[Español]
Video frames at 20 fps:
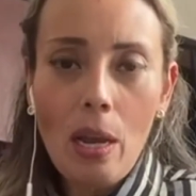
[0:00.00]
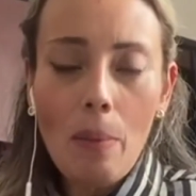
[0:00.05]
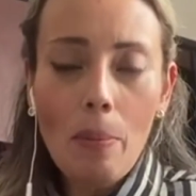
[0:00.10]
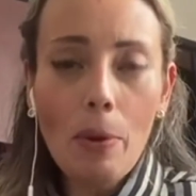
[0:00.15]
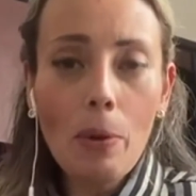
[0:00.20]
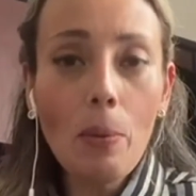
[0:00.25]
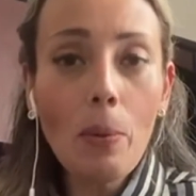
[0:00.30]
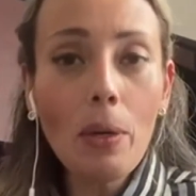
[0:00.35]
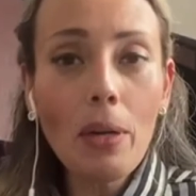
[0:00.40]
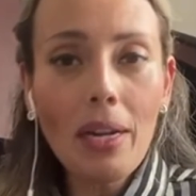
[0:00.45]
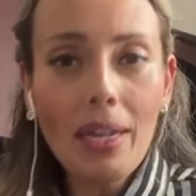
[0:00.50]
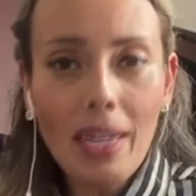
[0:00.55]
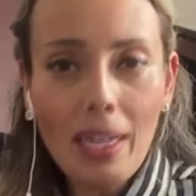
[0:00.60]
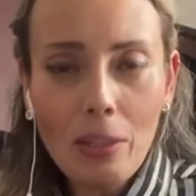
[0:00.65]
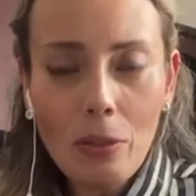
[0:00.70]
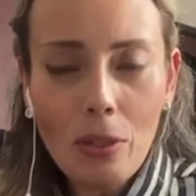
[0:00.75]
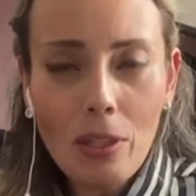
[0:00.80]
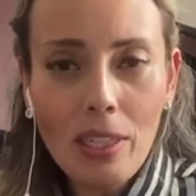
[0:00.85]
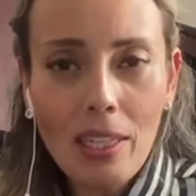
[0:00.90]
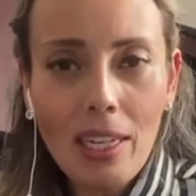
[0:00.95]
Pero bueno, el
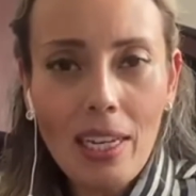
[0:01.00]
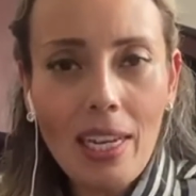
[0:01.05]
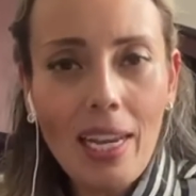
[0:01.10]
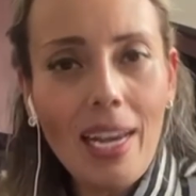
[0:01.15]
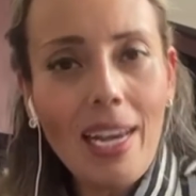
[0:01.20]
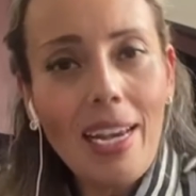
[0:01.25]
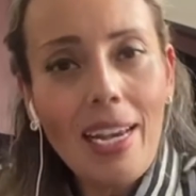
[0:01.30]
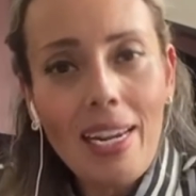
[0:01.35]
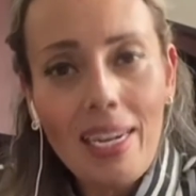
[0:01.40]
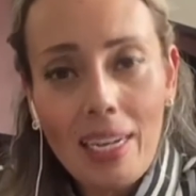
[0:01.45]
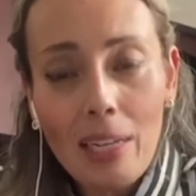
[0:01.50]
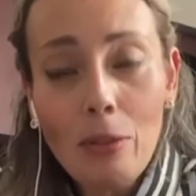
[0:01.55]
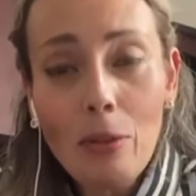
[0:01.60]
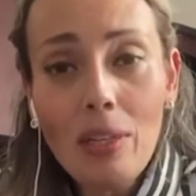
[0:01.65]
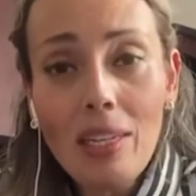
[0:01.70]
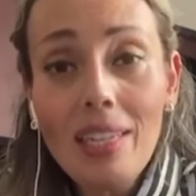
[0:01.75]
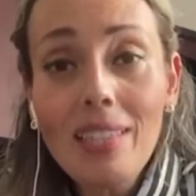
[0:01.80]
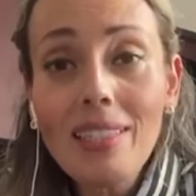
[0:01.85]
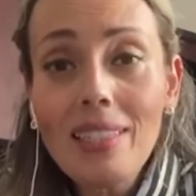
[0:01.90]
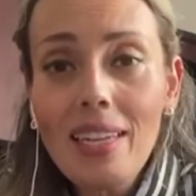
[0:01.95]
caso, es que, el caso
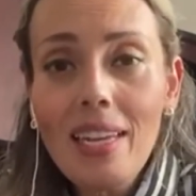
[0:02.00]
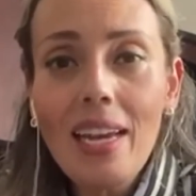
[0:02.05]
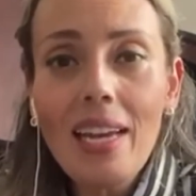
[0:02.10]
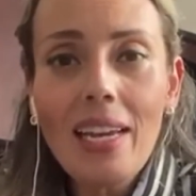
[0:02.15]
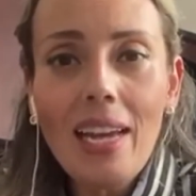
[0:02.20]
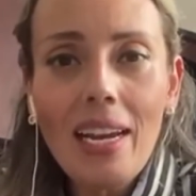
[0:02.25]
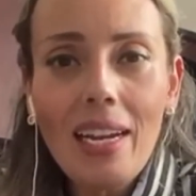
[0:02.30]
aquí es que hay